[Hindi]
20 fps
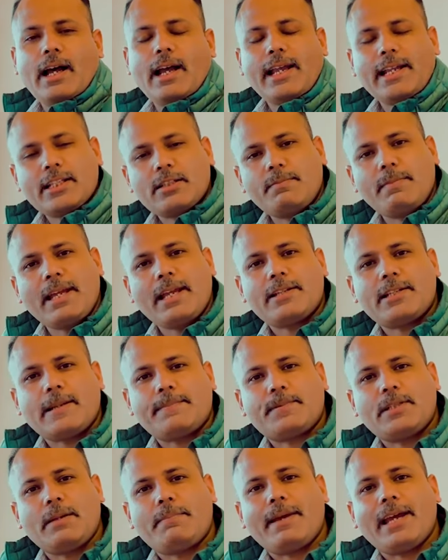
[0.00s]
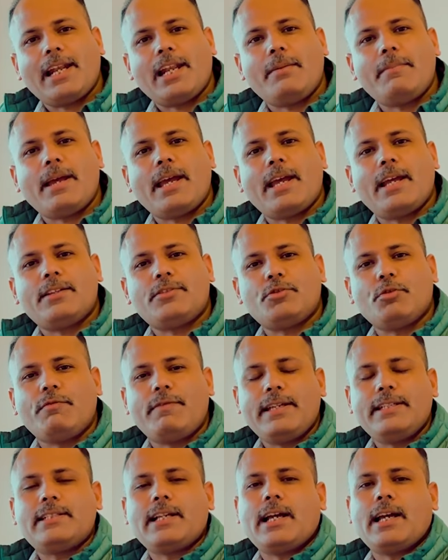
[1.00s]
इसमें सबसे पहले मैं जो
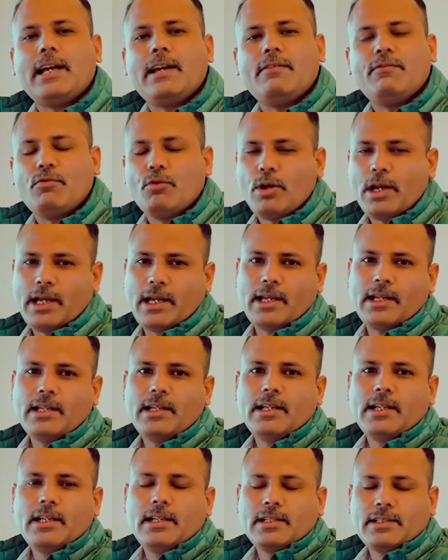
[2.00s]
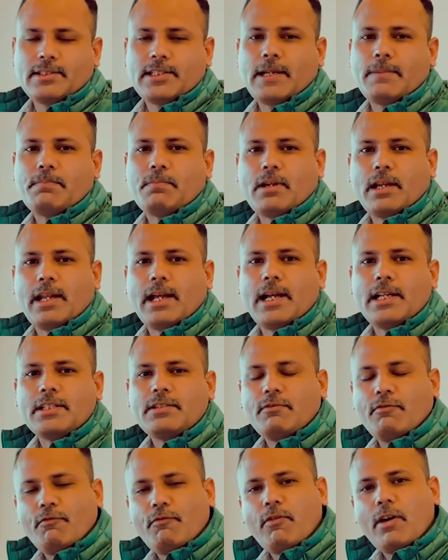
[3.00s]
वीज़ा है वो है सब
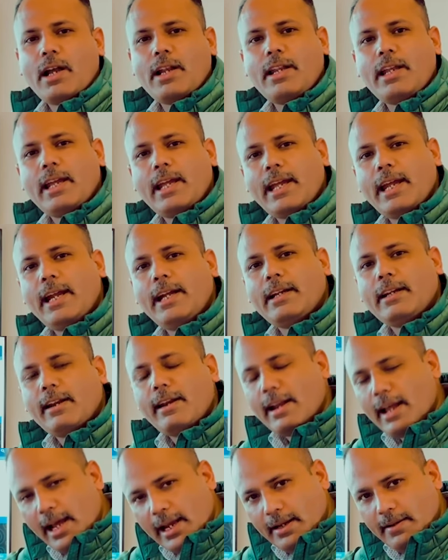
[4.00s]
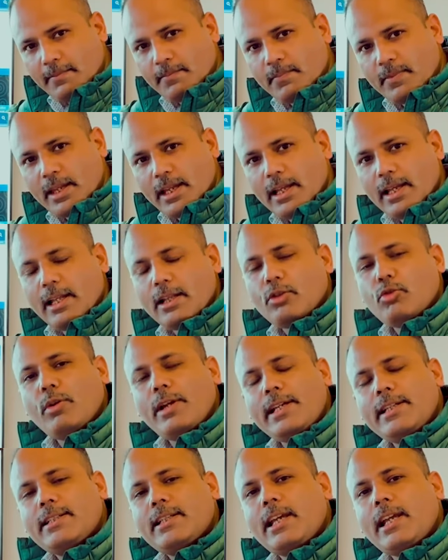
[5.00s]
क्लास वन एट नाइन तो
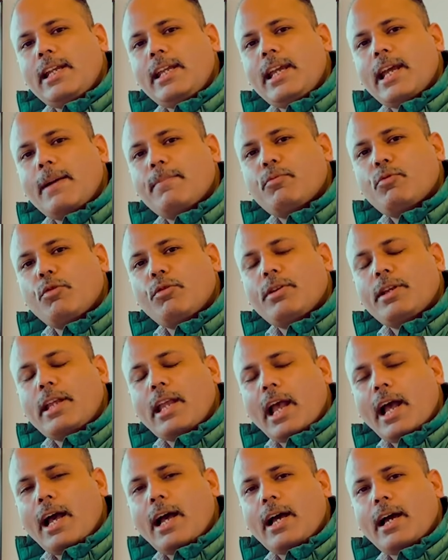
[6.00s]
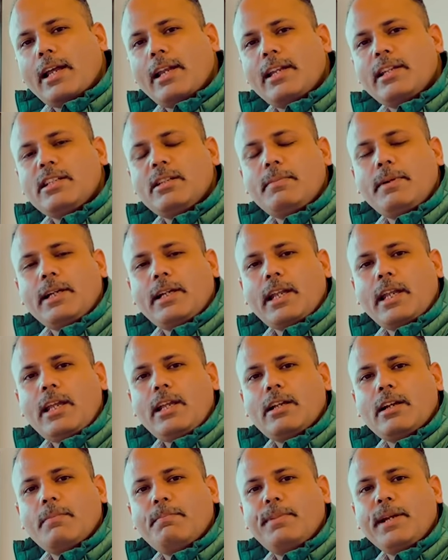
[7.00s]
इसके लिए आपको क्या एलिजिबिलिटी
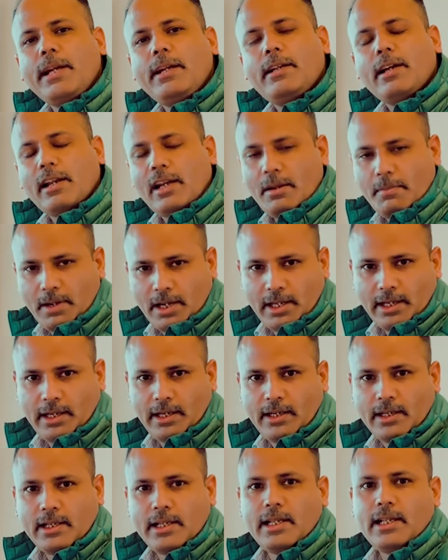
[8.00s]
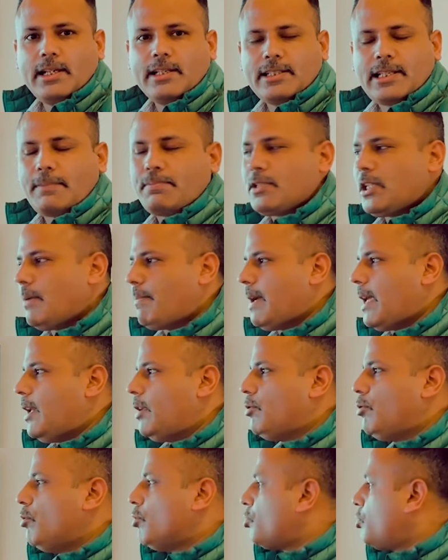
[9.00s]
कंप्लीट करनी पड़ेगी सबसे
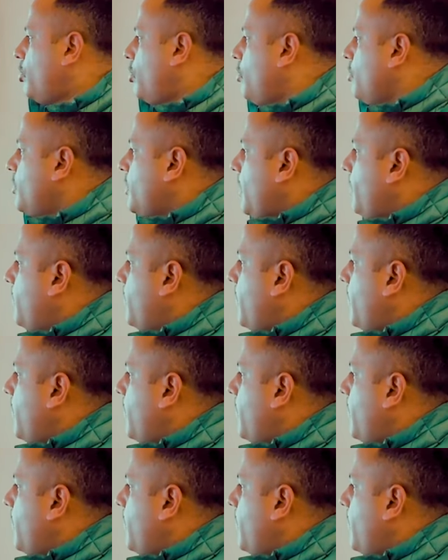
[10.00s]
पहले दोस्तों सब